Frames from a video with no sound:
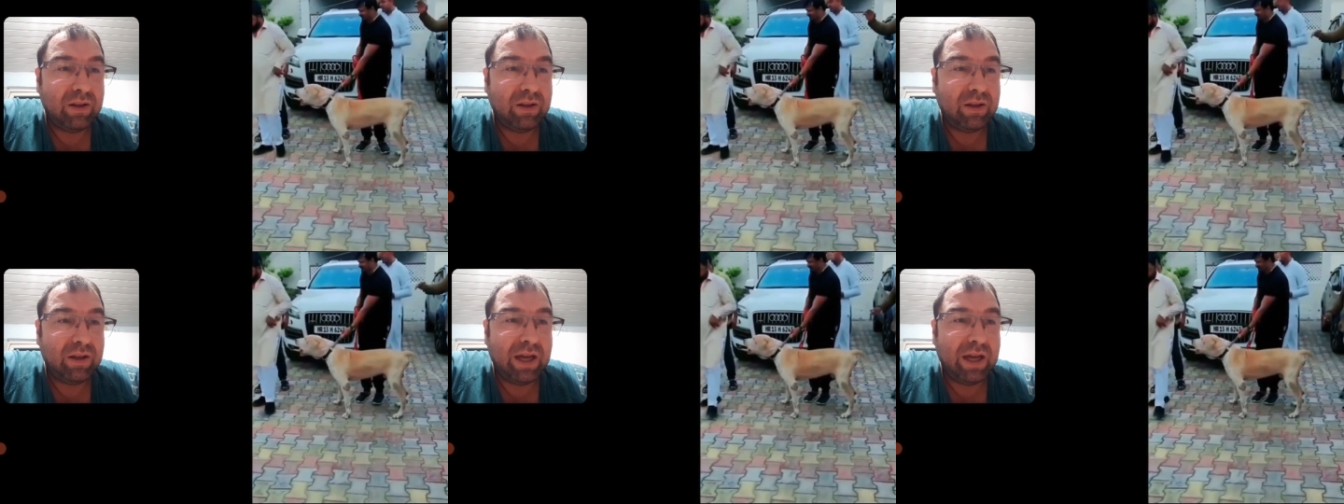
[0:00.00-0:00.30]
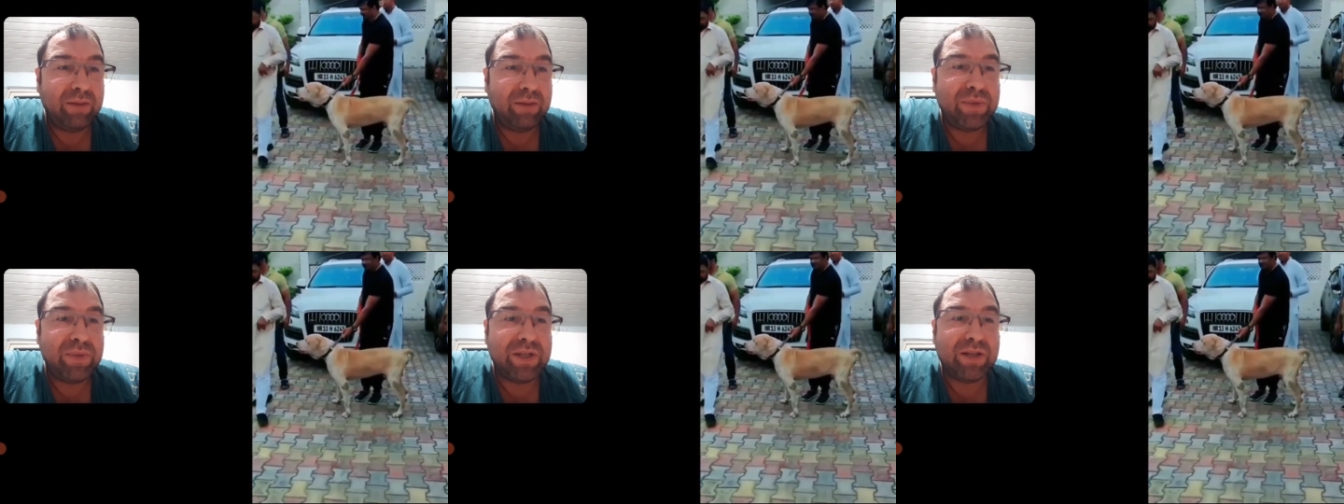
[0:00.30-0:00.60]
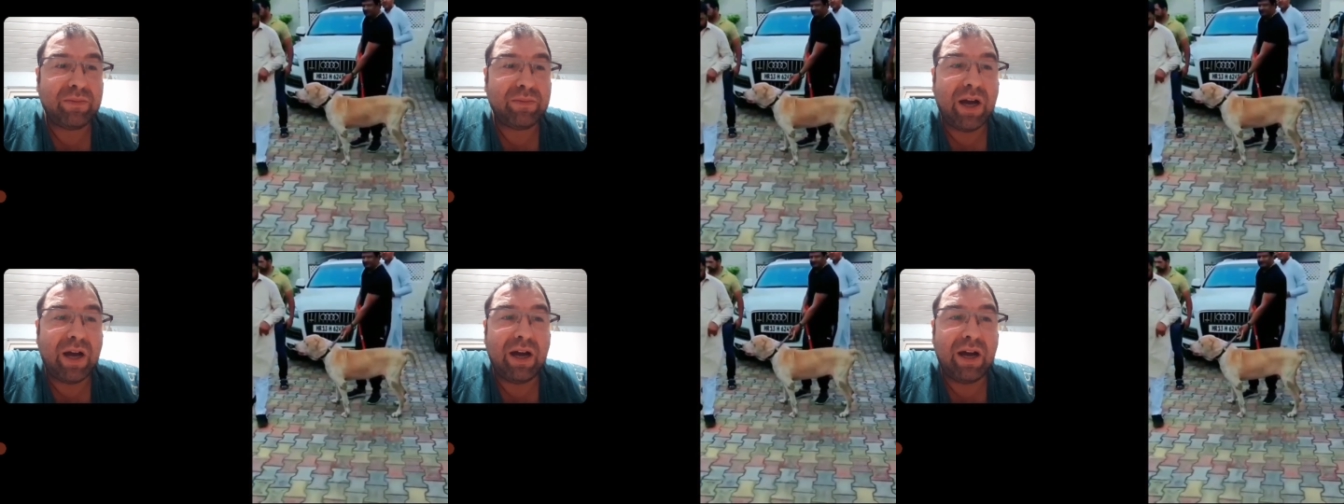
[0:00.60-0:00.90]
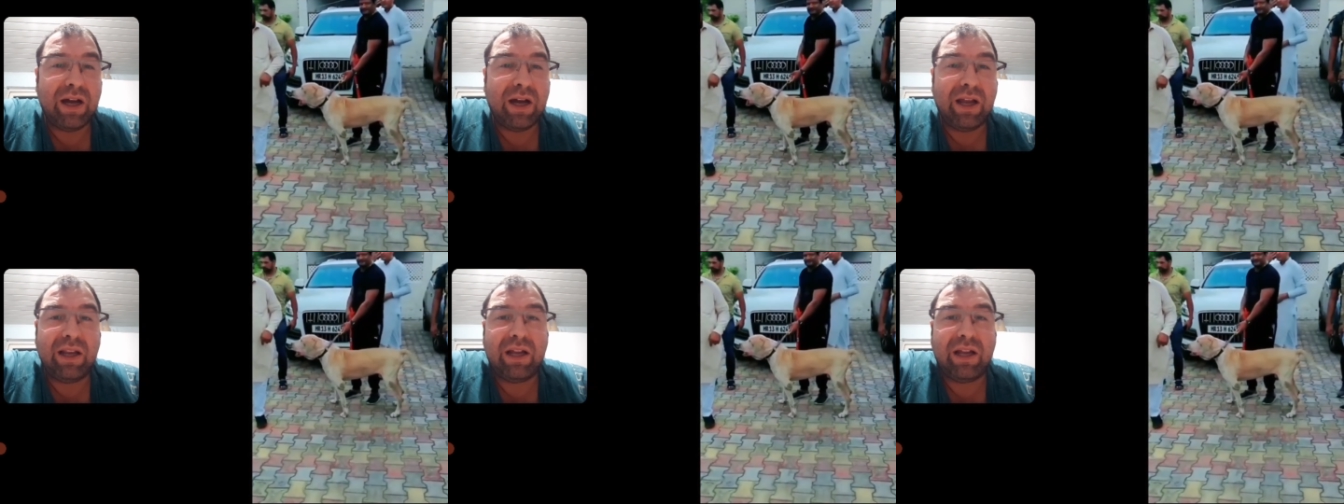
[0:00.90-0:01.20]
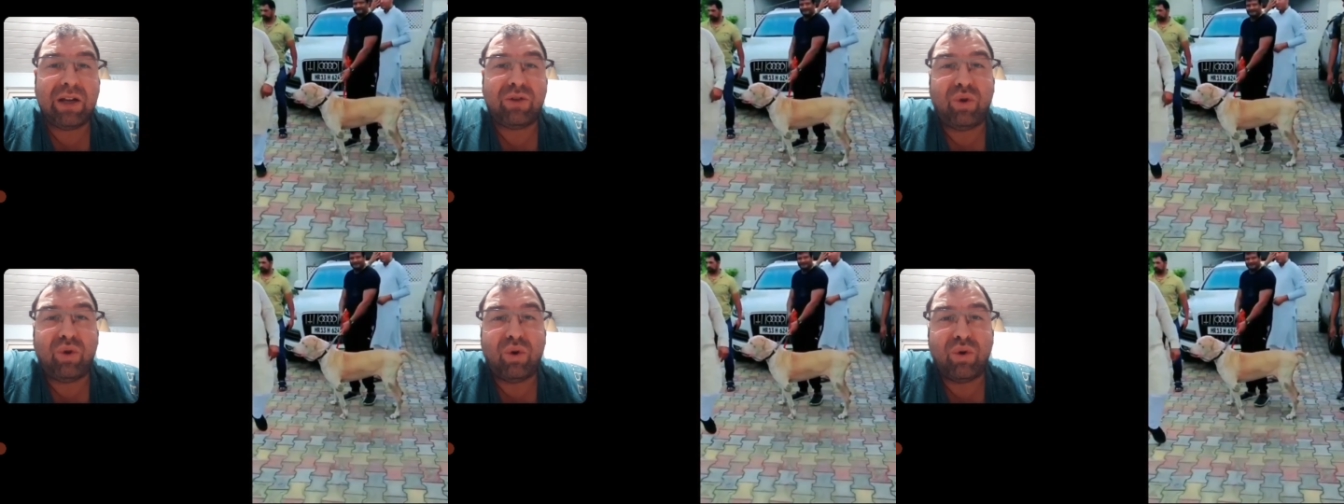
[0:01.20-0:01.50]
Hani bizim
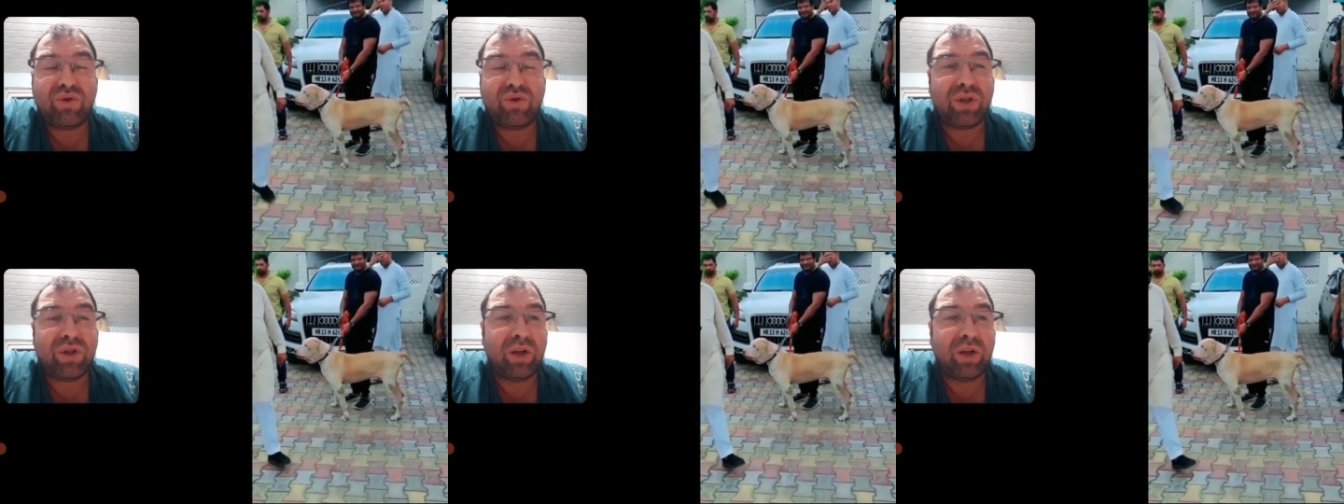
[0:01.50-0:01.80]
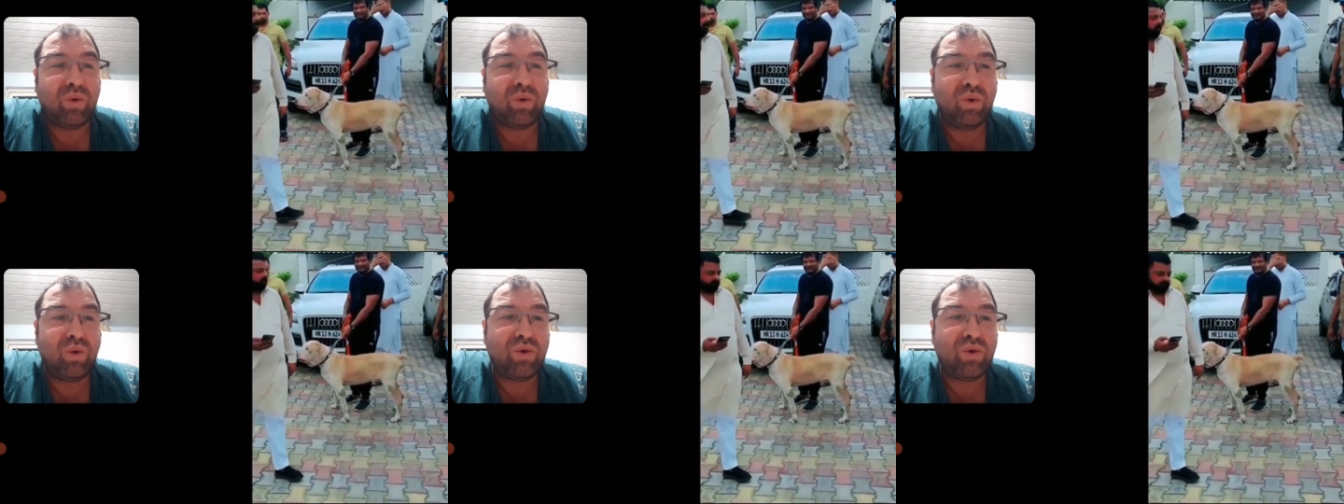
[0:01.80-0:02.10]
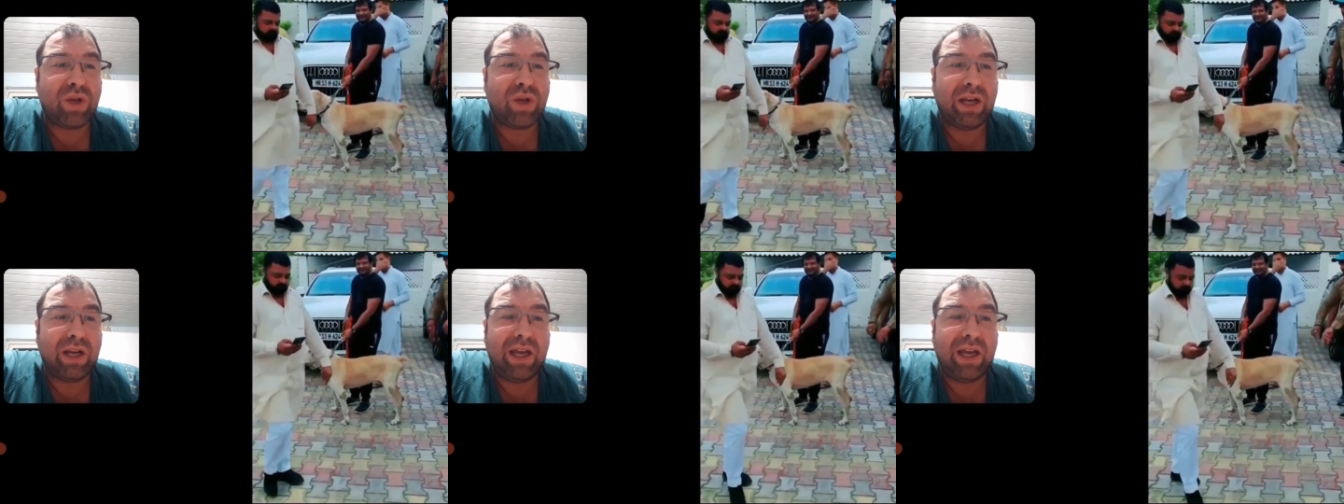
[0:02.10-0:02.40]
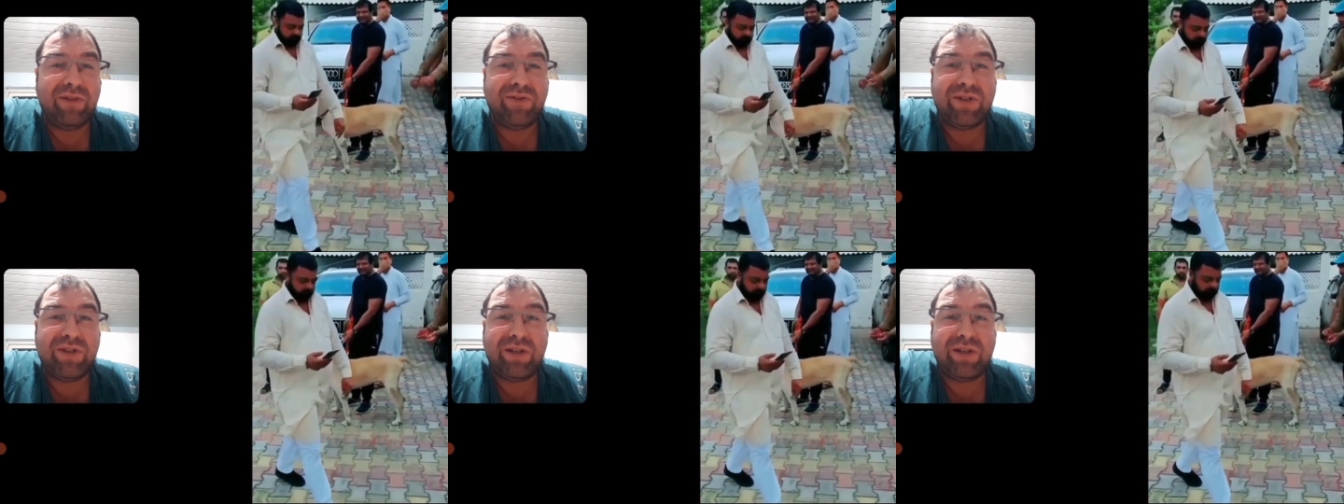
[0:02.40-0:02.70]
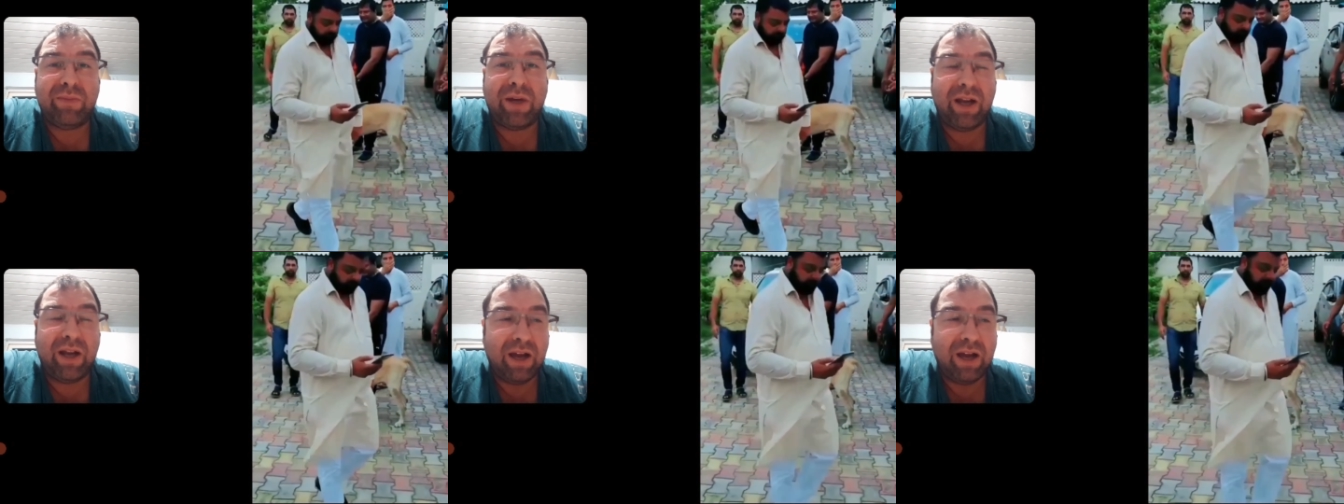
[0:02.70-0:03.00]
kangallar doğuştan uysal,
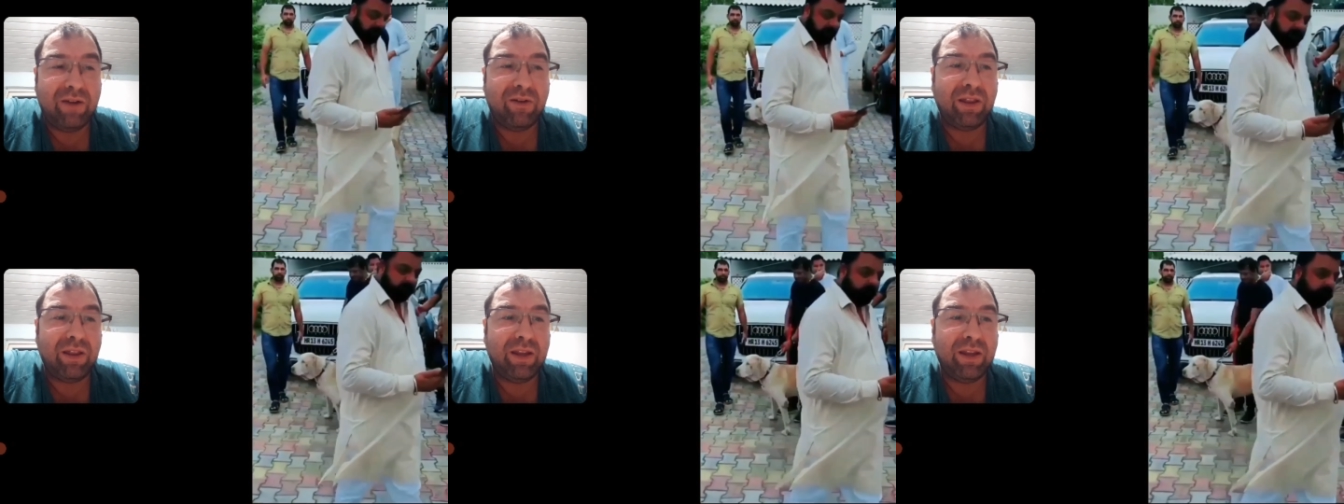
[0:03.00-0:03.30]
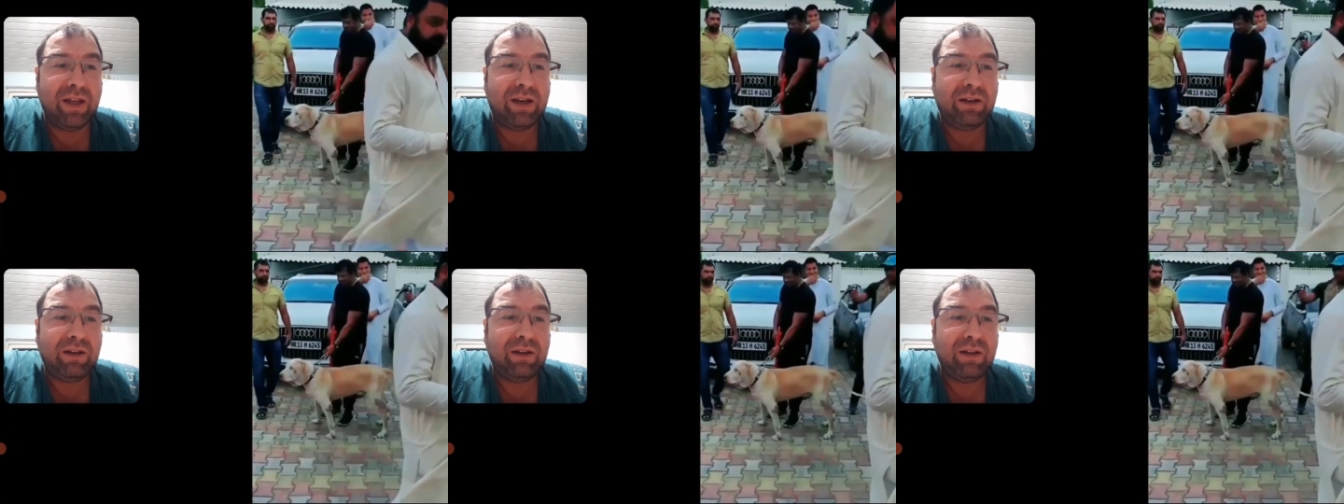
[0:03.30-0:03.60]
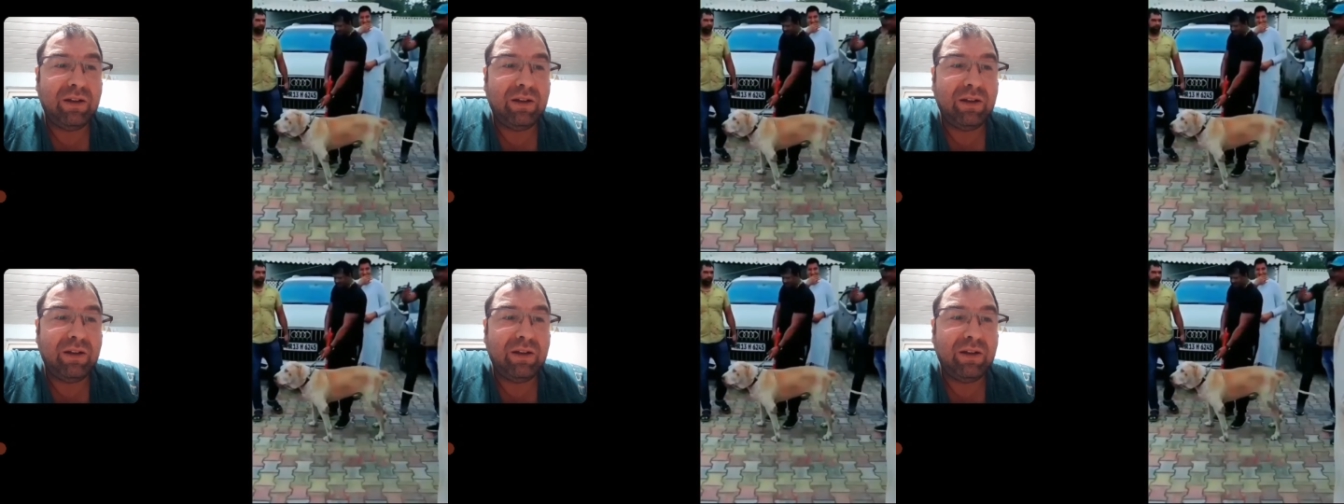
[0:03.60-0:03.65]
evcilmen hayvanlar.